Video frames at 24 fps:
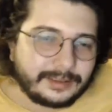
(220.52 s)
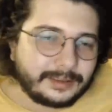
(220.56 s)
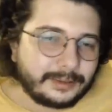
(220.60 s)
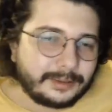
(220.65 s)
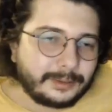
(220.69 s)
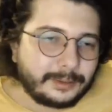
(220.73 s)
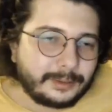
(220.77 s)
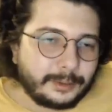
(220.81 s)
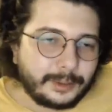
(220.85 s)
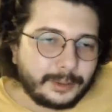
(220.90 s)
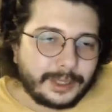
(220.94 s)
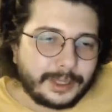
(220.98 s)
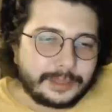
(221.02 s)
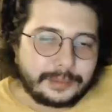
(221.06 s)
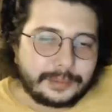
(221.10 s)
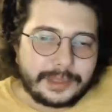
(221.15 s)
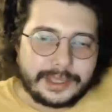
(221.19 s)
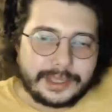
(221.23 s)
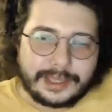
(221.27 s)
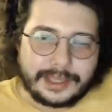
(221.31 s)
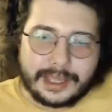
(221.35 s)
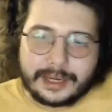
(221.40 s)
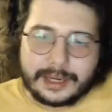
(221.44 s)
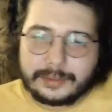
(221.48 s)

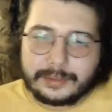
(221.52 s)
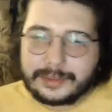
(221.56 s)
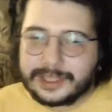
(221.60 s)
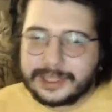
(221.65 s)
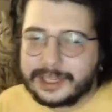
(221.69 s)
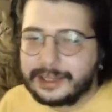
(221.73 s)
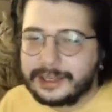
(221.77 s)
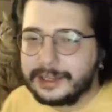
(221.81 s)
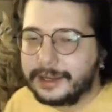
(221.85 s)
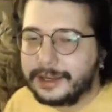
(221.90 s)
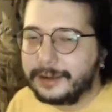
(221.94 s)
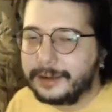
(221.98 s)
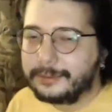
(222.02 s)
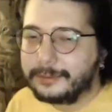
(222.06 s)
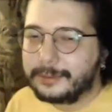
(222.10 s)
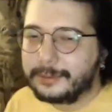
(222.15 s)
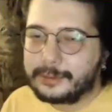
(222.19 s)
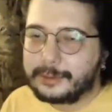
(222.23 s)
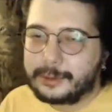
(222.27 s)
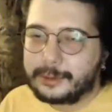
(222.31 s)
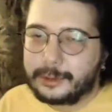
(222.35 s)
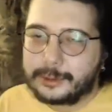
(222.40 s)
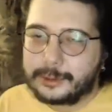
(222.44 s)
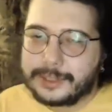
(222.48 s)
Öğretmediler mi sana
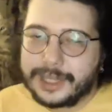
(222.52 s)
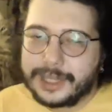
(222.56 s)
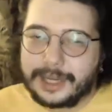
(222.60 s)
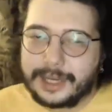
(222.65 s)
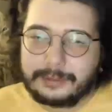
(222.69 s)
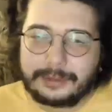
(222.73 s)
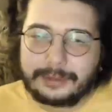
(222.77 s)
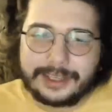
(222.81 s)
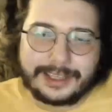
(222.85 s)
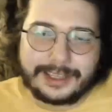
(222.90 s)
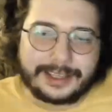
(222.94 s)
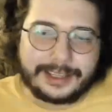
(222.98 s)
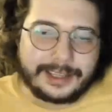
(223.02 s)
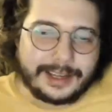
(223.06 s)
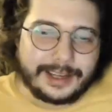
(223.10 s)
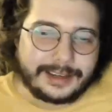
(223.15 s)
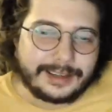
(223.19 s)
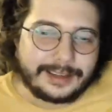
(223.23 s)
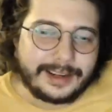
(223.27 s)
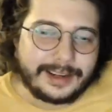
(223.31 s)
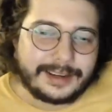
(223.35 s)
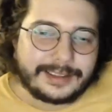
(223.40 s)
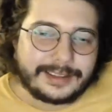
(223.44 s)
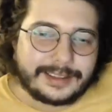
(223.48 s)
yavrum sosyal
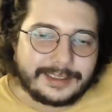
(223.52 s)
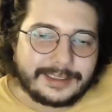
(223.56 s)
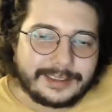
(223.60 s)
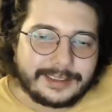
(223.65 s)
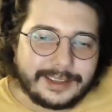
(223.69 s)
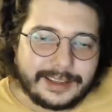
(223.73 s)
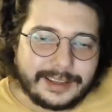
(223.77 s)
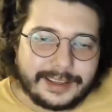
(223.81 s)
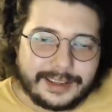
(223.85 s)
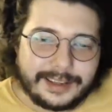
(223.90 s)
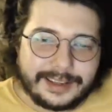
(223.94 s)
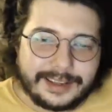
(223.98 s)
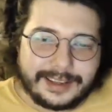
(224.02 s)
bilgiler dersinde?